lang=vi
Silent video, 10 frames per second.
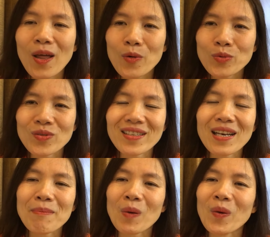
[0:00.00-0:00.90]
clothes
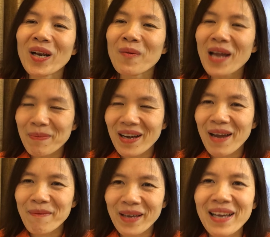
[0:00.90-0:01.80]
Tức là mặc quần áo đẹp các
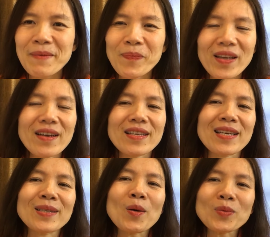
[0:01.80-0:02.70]
em nhé
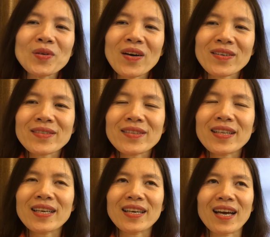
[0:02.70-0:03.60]
Nhưng thông thường
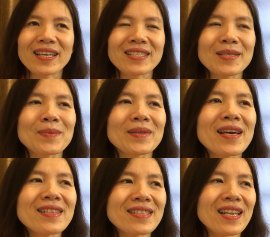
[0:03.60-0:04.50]
thì à, đến dịp
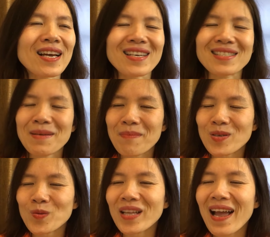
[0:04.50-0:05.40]
Tết sẽ là cái dịp mà
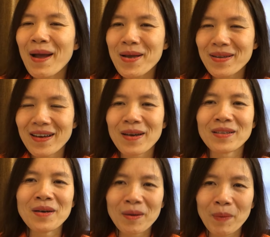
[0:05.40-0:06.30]
chúng ta à,
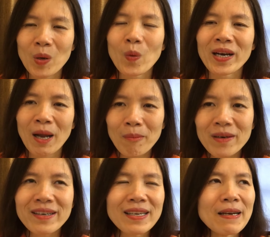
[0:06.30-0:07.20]
thường mặc quần áo
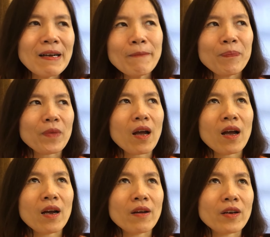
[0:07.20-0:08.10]
mới
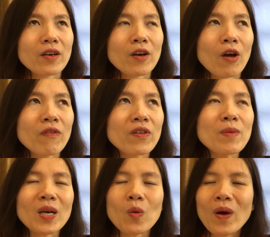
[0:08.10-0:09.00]
à, nó với
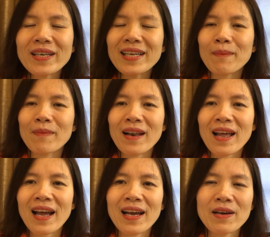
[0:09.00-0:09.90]
một cái quan điểm
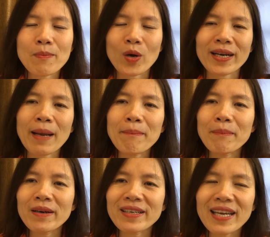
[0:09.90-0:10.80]
là một cái
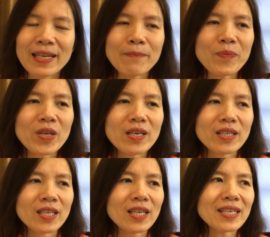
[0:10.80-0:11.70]
năm mới đến
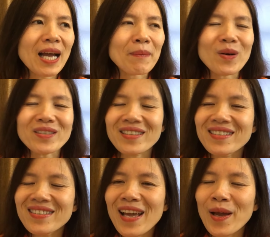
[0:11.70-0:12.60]
thì tất cả mọi
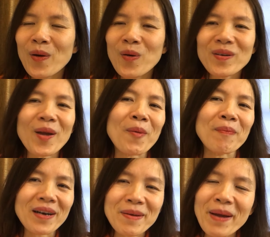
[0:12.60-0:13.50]
thứ đều đều
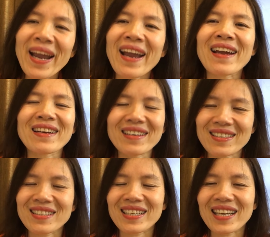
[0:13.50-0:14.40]
mới mẻ
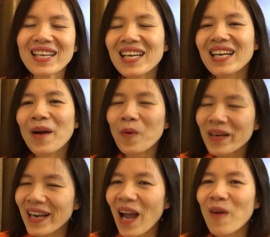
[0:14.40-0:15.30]
à, thì ngay kể cả
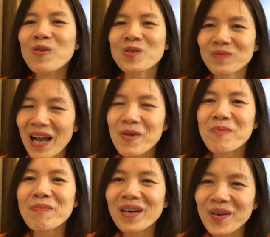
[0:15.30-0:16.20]
quần áo của chúng ta
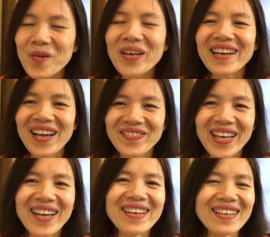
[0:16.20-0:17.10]
cũng mới luôn các em
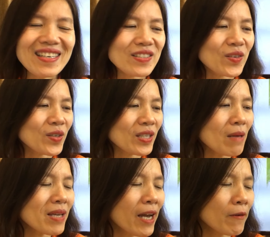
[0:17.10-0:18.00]
nhé rồi
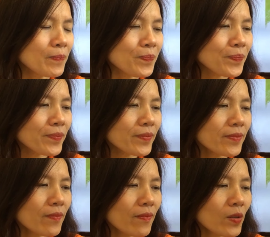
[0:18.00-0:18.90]
tiếp theo
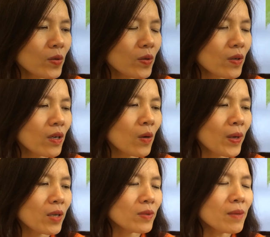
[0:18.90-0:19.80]
à,
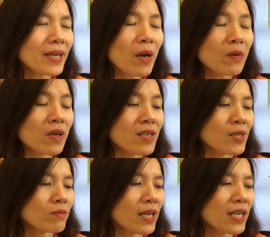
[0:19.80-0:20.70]
hoạt động tiếp theo nữa ở
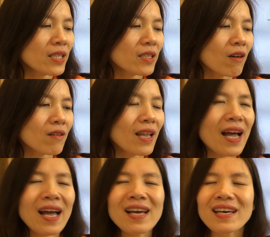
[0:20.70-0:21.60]
trong tết đó
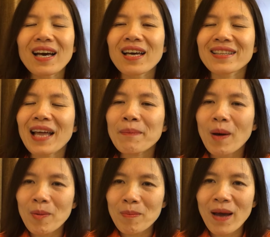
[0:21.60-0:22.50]
là à,
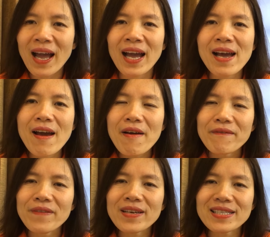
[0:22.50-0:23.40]
thăm ông bà
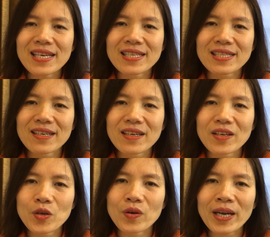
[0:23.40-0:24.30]
visit
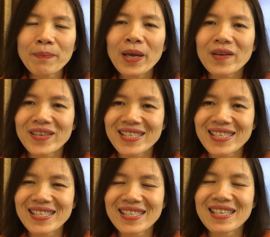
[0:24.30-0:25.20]

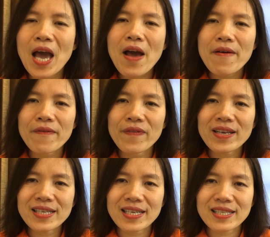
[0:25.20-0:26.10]
grandparents
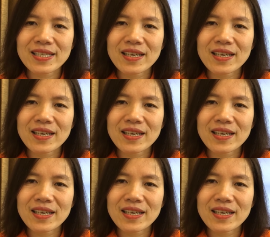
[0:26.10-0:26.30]
visit